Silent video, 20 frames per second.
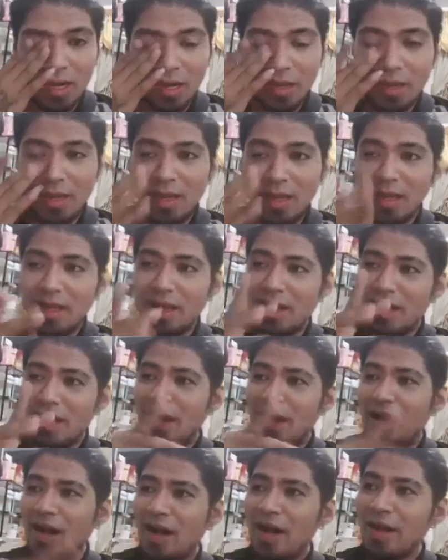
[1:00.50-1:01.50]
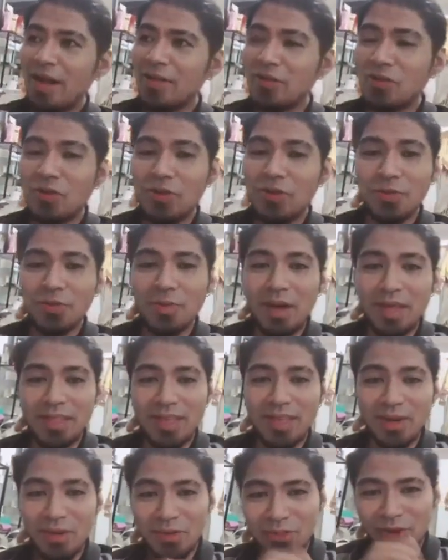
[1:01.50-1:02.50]
Na, napaiyak Ayan tuloy yung mother
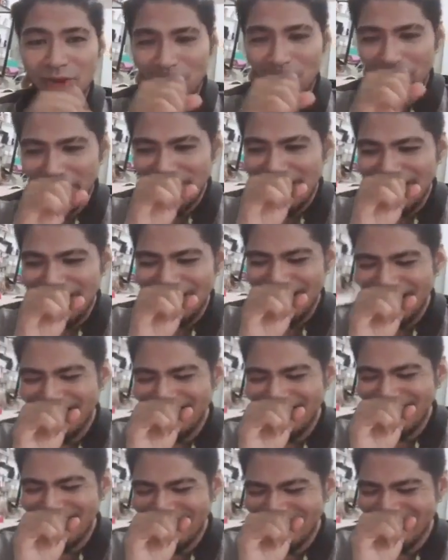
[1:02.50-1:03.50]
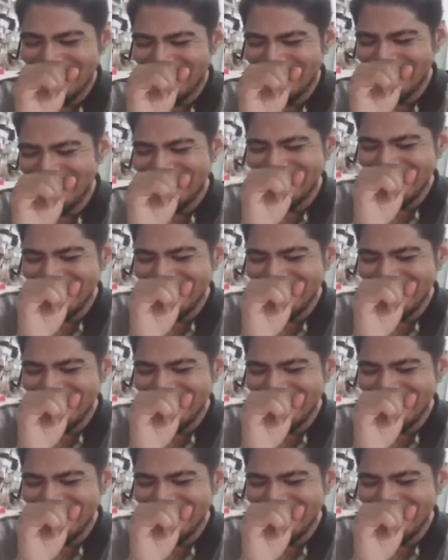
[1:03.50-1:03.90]
ko tuloy. Binidyo ko tuloy.